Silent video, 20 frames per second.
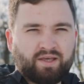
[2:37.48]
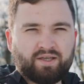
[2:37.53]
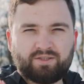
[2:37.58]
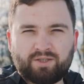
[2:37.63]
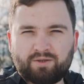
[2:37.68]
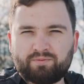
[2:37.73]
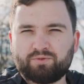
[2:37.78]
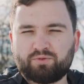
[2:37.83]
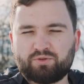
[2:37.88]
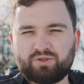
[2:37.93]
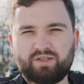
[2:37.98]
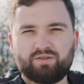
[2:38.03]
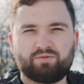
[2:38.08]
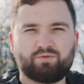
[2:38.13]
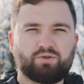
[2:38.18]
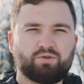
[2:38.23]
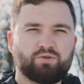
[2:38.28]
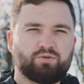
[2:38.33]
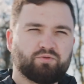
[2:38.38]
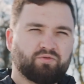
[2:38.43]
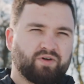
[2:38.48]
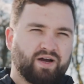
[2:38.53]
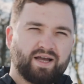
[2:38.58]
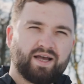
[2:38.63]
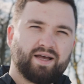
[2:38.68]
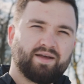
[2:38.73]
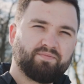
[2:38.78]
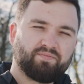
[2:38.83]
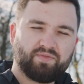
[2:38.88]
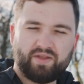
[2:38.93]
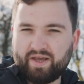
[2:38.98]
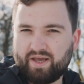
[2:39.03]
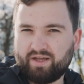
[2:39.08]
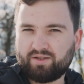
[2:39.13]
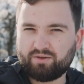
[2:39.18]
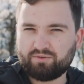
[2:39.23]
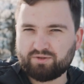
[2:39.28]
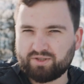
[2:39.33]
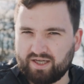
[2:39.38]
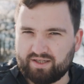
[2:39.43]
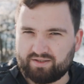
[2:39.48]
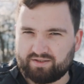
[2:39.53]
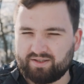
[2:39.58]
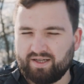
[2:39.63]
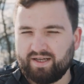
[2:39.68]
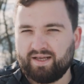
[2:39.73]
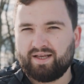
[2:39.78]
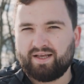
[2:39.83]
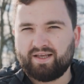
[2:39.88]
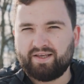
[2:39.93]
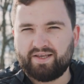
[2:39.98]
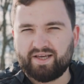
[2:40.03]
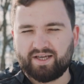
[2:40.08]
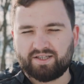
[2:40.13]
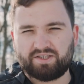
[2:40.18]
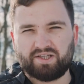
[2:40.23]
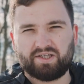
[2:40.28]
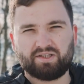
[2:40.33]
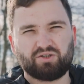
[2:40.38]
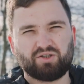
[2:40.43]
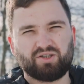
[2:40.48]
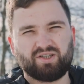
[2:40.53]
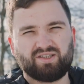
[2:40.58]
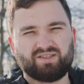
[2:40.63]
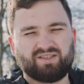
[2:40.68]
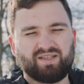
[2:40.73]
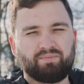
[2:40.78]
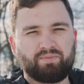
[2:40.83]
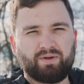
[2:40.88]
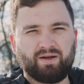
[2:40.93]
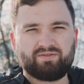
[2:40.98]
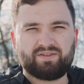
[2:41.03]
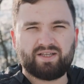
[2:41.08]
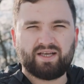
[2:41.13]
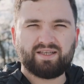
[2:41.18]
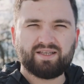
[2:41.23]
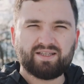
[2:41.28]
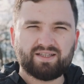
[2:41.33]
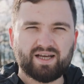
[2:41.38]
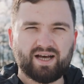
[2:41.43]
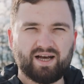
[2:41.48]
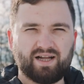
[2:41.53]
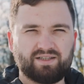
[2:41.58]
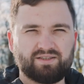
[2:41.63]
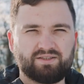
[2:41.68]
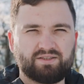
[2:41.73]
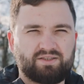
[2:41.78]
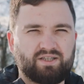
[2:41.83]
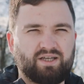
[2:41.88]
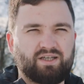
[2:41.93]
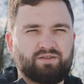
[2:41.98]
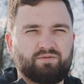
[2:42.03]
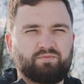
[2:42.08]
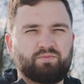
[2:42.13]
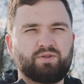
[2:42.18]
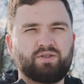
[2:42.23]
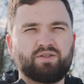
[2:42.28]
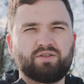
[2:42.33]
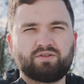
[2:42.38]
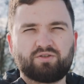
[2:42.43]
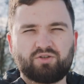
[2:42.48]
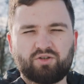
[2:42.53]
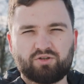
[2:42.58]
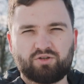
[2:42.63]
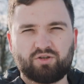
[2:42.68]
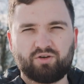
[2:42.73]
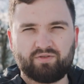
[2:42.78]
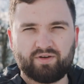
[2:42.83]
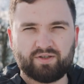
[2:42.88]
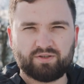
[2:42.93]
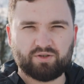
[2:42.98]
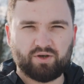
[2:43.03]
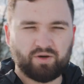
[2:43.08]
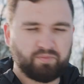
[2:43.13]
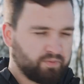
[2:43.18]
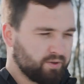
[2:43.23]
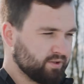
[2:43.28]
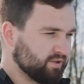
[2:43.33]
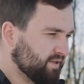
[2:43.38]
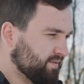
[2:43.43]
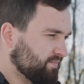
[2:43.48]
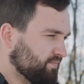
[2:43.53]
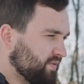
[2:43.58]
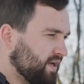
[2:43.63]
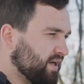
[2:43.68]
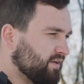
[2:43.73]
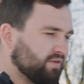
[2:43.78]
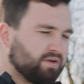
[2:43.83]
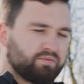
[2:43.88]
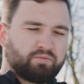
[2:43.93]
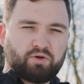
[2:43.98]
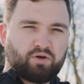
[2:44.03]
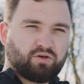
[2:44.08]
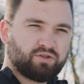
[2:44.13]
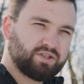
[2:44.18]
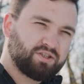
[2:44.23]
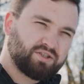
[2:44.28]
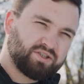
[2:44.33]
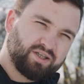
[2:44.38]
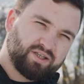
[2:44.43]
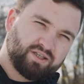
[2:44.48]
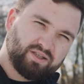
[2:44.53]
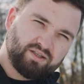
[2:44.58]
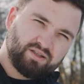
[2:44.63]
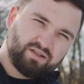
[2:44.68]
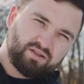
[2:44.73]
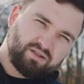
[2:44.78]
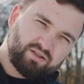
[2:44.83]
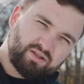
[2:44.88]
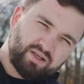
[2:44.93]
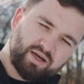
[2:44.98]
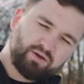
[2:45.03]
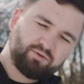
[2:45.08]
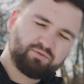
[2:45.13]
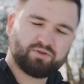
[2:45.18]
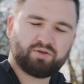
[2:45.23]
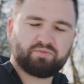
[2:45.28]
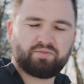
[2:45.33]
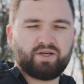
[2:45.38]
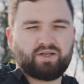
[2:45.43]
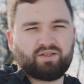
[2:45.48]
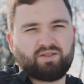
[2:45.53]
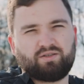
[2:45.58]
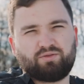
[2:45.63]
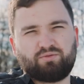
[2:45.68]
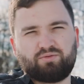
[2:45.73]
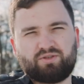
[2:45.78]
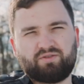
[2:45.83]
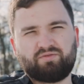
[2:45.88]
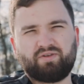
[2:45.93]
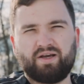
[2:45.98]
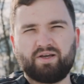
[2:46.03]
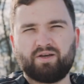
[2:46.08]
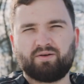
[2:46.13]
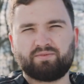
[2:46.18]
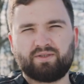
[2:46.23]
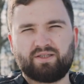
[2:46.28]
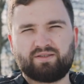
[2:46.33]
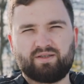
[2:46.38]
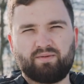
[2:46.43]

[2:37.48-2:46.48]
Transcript: i chciałbym tutaj zwrócić uwagę na jedną rzecz. Jesień to jest naprawdę idealny czas, by zrotować opony. Jak wiemy, one się nierównomiernie zużywają na